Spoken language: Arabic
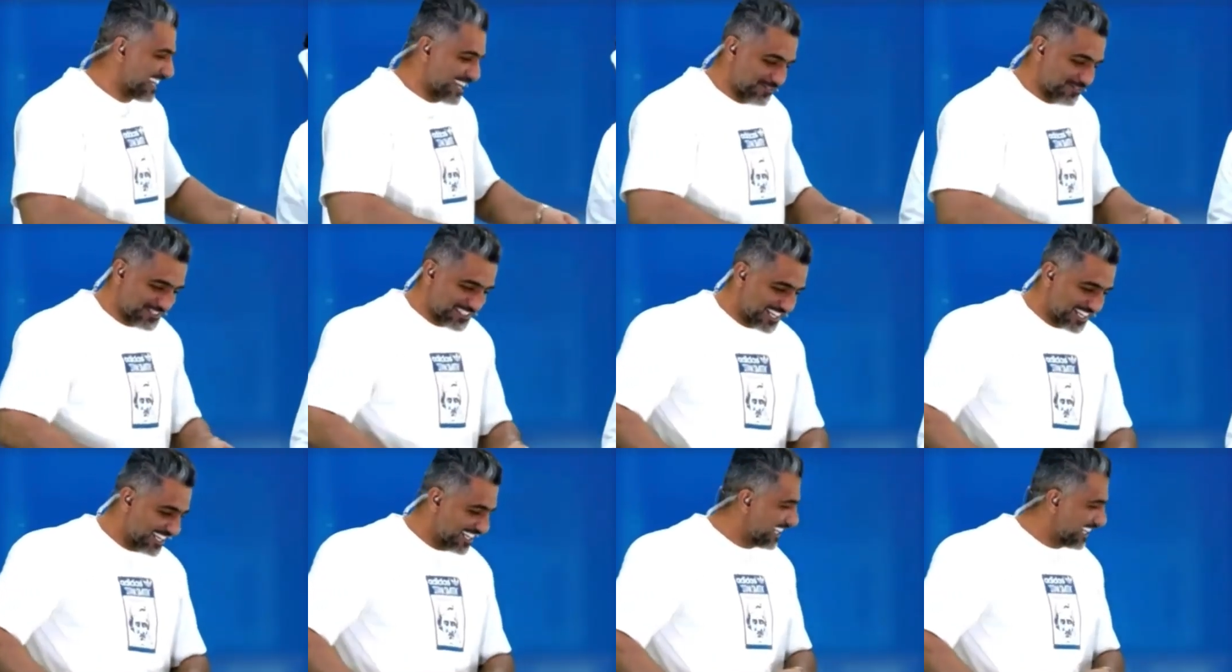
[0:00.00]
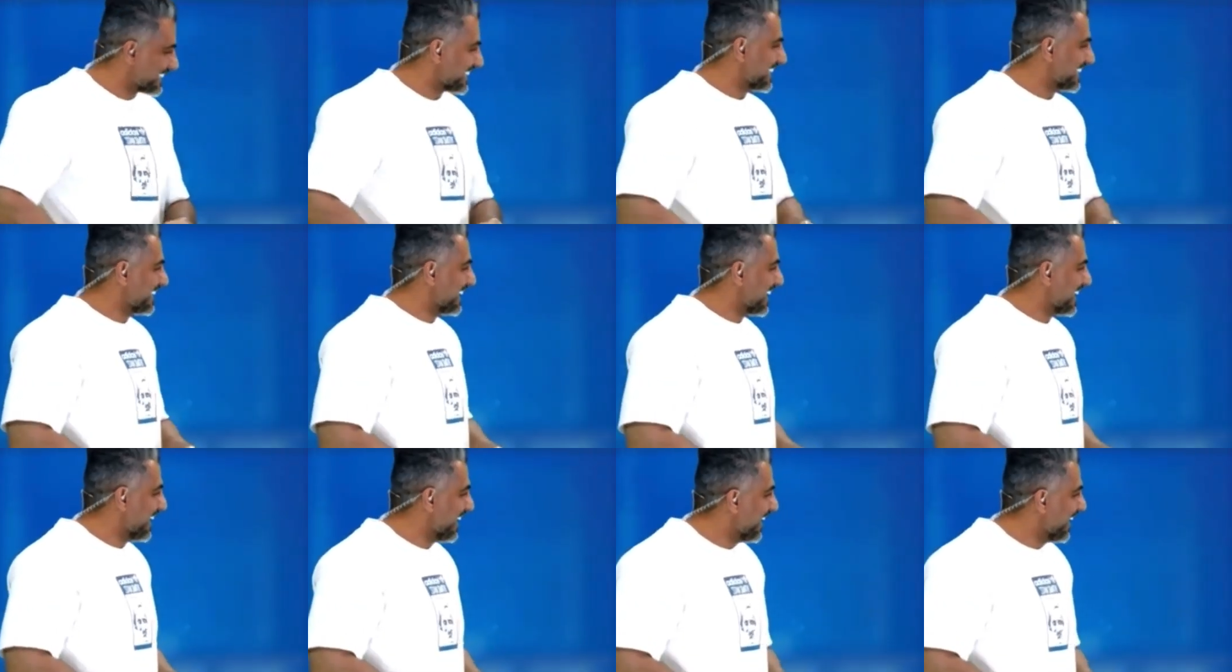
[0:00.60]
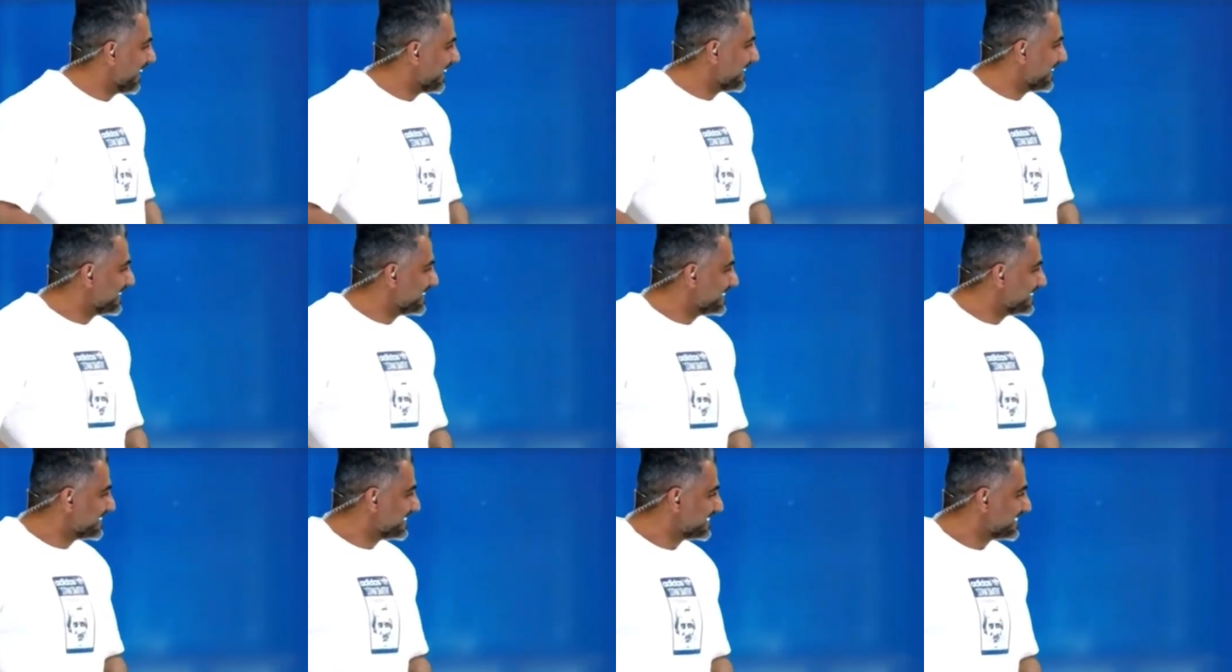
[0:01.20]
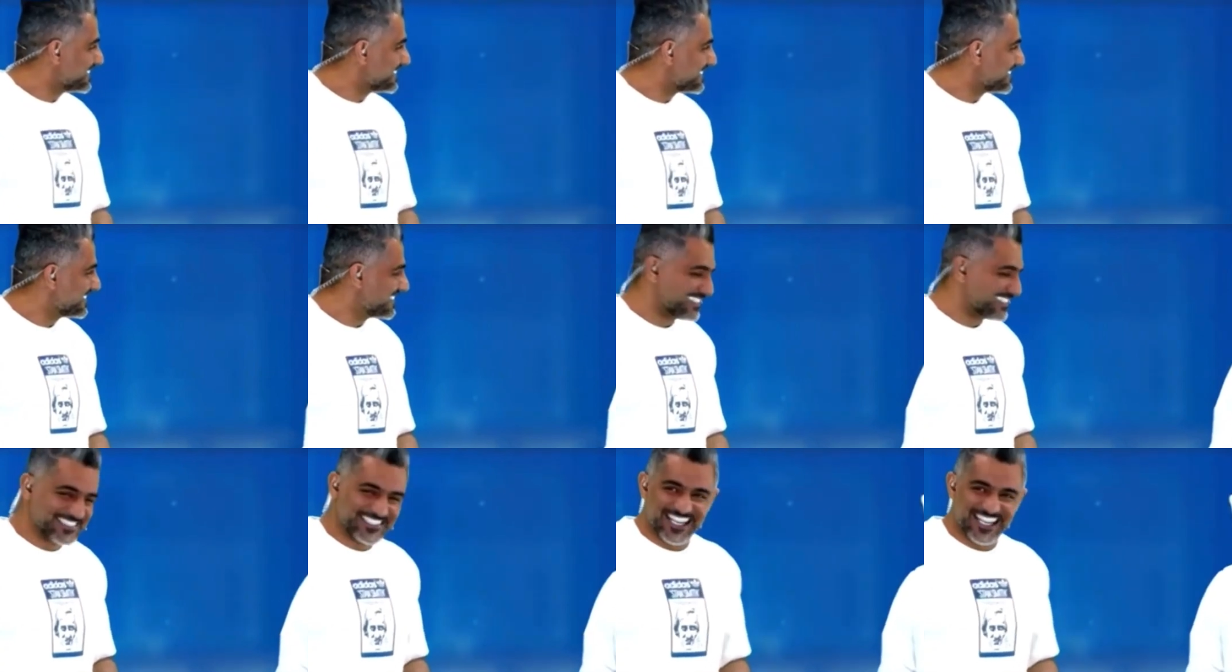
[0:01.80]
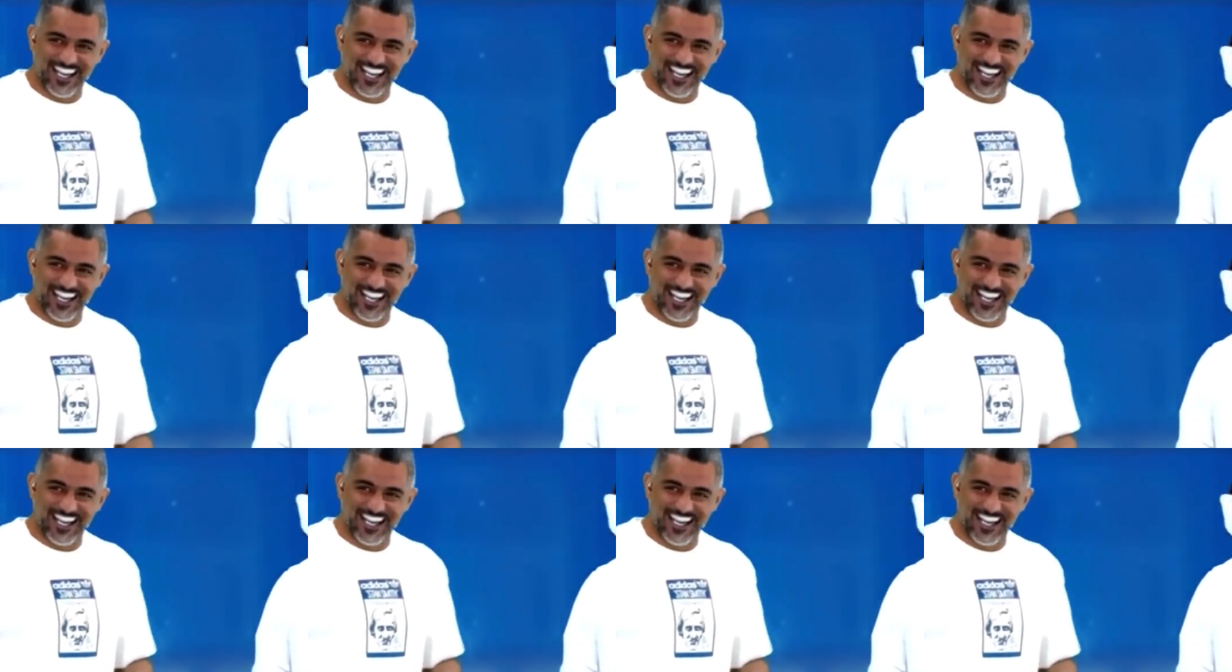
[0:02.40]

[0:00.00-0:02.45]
اللمسه اللي اعطيك اياها شيء حلو